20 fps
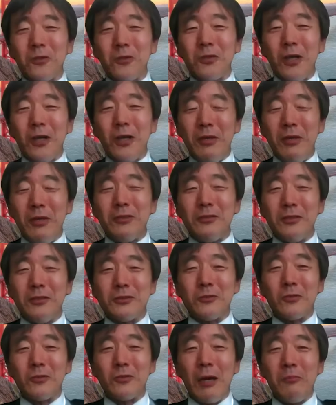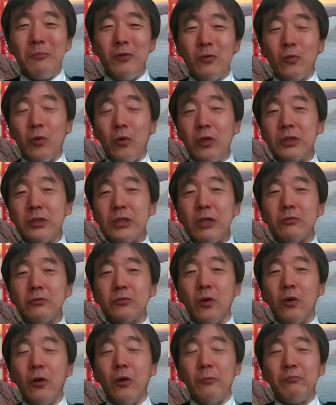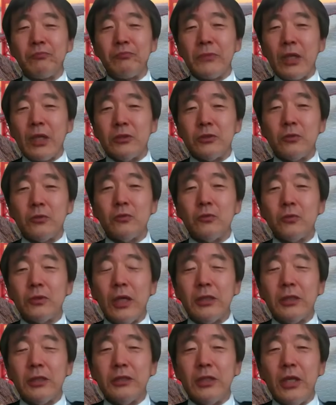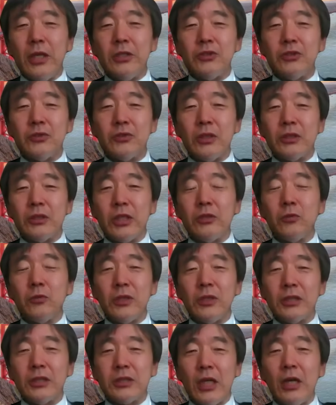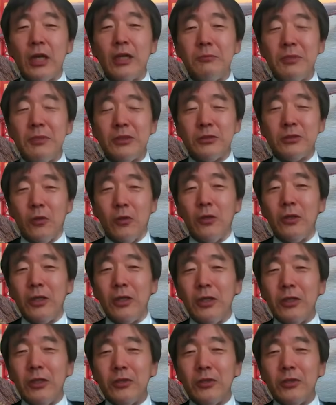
ら壁っていうのはその壁を越えちゃうと、そうの途ん。端に年収が手取りが下がりますとい